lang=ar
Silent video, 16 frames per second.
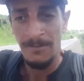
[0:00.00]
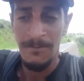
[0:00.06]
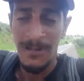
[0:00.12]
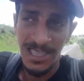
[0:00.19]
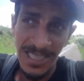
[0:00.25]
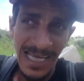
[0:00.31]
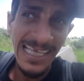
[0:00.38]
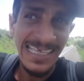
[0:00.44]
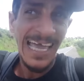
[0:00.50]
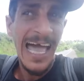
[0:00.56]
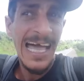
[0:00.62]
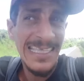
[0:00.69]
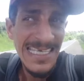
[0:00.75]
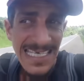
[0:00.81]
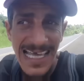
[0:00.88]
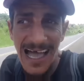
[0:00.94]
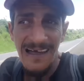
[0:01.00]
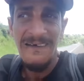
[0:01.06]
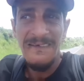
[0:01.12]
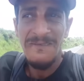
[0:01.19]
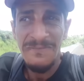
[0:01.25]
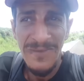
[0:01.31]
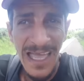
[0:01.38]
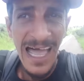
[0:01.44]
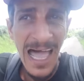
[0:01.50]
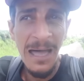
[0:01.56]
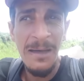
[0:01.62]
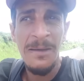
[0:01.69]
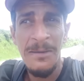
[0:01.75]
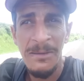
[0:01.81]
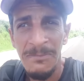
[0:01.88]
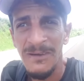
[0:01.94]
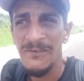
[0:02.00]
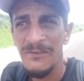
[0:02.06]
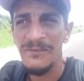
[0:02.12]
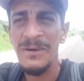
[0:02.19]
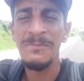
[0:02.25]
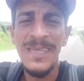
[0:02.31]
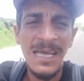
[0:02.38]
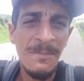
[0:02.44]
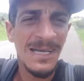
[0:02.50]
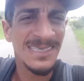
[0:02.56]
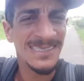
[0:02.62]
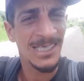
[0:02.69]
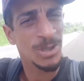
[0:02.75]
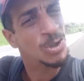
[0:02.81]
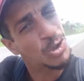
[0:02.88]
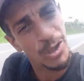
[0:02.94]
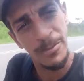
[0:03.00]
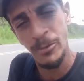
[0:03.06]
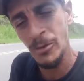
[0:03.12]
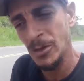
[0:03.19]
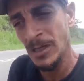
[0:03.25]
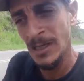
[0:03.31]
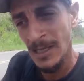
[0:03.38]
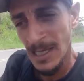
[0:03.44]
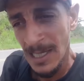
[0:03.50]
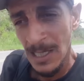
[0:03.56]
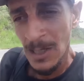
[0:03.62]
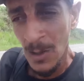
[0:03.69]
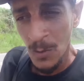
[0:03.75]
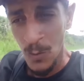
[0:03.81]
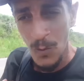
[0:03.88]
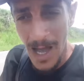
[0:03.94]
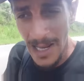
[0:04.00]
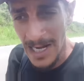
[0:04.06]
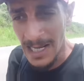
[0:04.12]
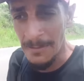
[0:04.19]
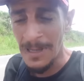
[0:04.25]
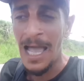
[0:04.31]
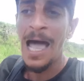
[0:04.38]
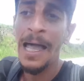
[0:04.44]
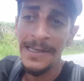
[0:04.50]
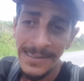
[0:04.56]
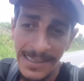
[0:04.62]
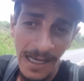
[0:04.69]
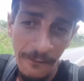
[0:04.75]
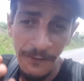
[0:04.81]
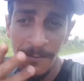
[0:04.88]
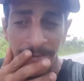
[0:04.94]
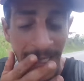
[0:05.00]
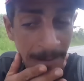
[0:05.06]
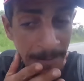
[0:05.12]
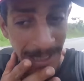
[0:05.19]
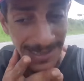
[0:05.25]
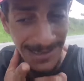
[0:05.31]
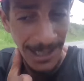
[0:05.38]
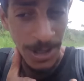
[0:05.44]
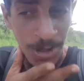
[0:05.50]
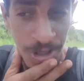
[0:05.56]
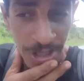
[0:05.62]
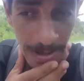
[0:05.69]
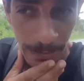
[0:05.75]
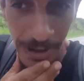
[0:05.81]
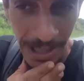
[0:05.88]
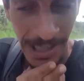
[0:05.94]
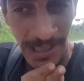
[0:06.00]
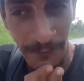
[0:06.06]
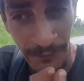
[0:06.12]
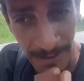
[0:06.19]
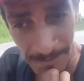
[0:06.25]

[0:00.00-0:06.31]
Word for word: ماشي قضيه قضيه اه في رمضان ما خصناش نشربوه وراه مع حقه في رمضان ما خصناش نشربوا يعني في